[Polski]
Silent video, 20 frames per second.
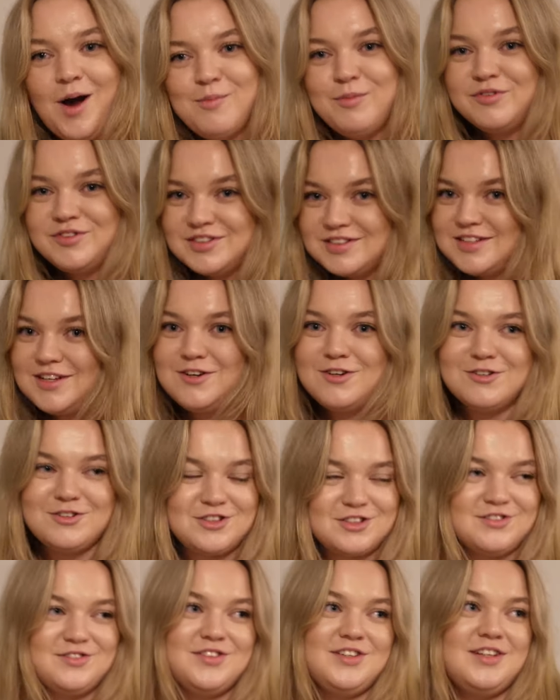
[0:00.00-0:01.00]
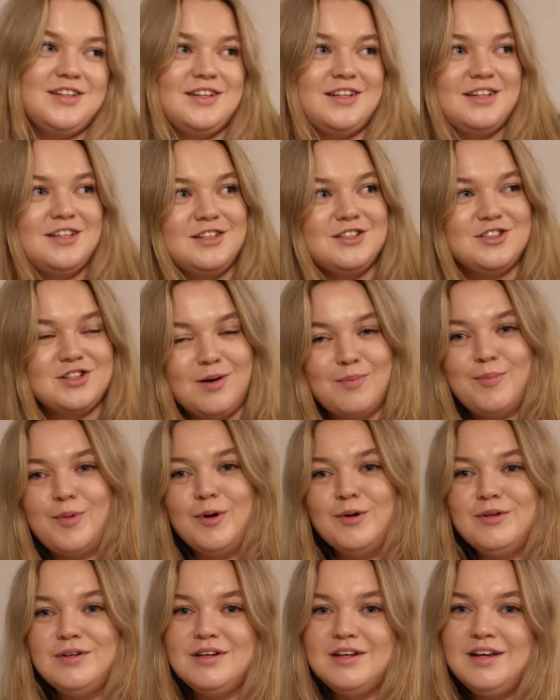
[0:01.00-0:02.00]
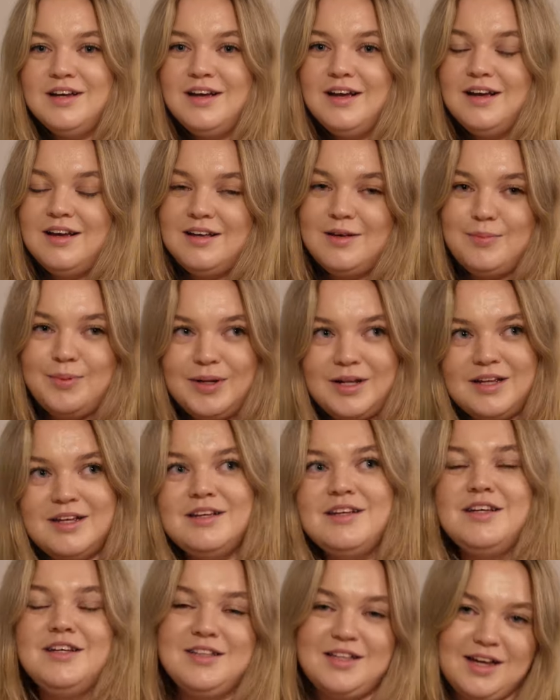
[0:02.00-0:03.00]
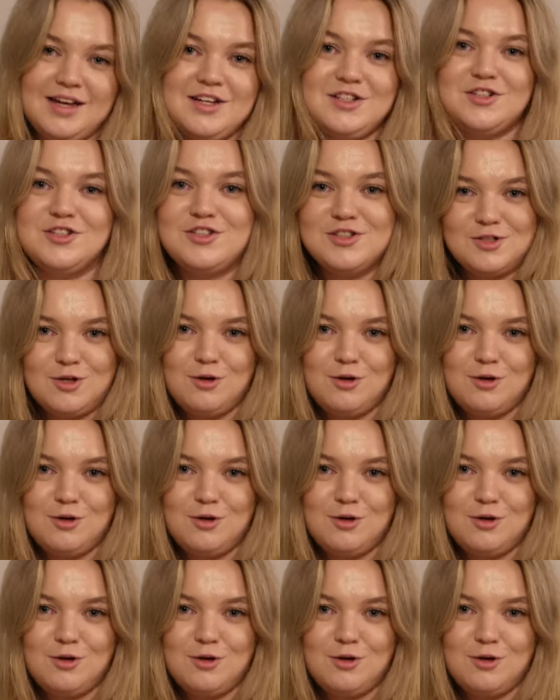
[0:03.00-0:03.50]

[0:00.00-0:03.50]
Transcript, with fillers: Bo wszystkie odżywki i szampony i peelingi i takie rzeczy